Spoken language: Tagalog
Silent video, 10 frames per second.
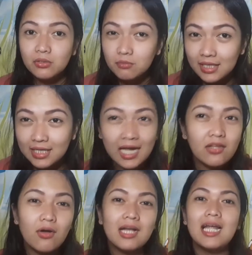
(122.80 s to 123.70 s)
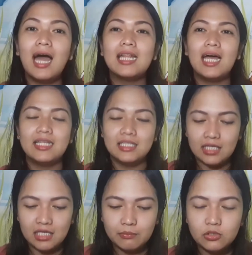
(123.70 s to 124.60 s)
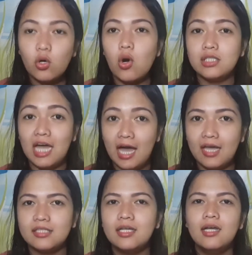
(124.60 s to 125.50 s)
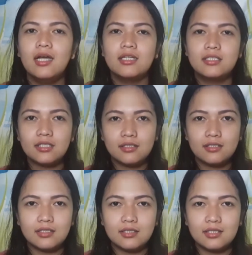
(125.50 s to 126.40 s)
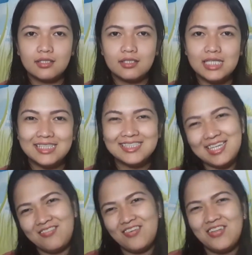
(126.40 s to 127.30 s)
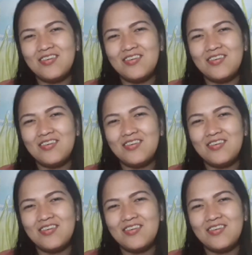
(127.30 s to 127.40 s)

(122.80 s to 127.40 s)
kung magkano ang lahat-lahat na naipon ko on hand just keep on